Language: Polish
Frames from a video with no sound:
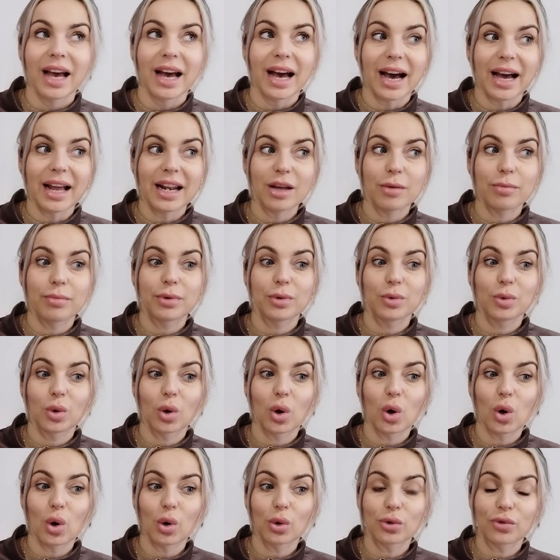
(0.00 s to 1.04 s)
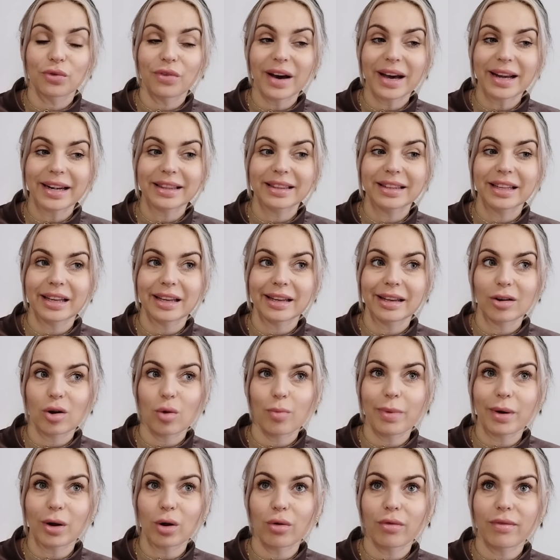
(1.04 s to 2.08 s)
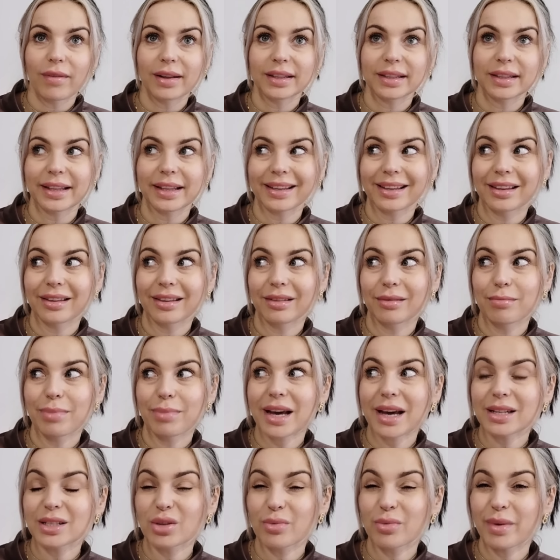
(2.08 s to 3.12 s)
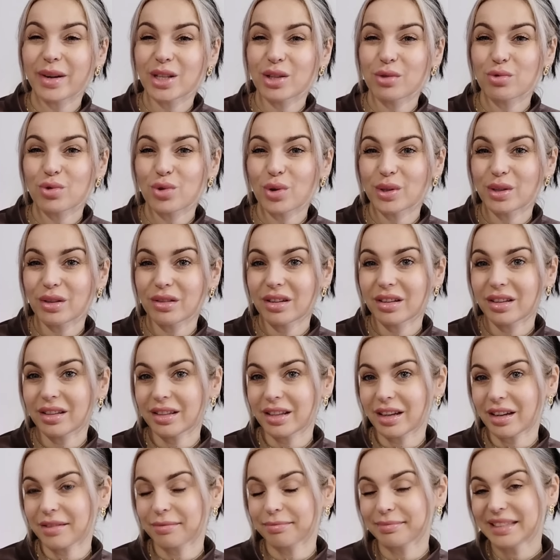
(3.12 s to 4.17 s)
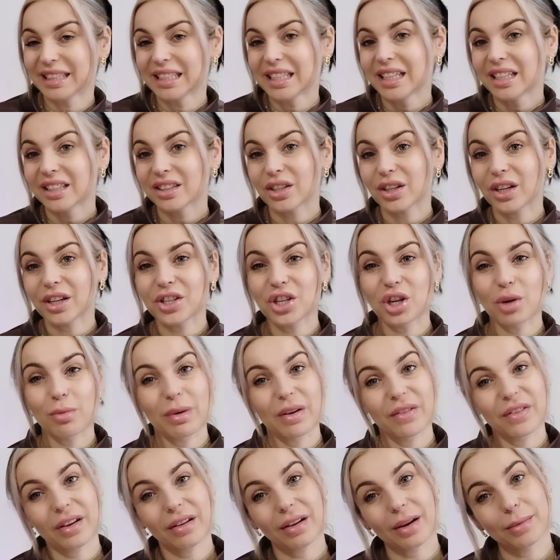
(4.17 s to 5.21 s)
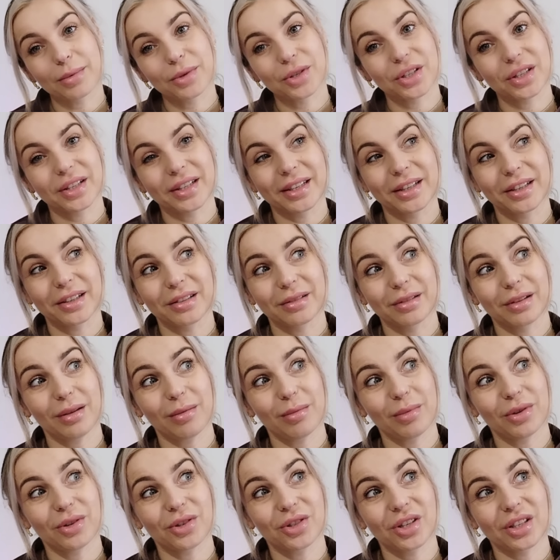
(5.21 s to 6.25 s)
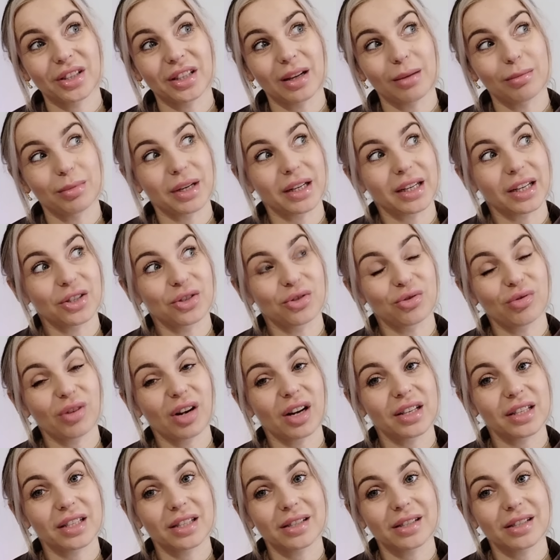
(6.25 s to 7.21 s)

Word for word: ale było otwarte opakowanie takie bardzo, bardzo uszkodzone i tak trochę się obawiałam, że no może tam jakaś dziura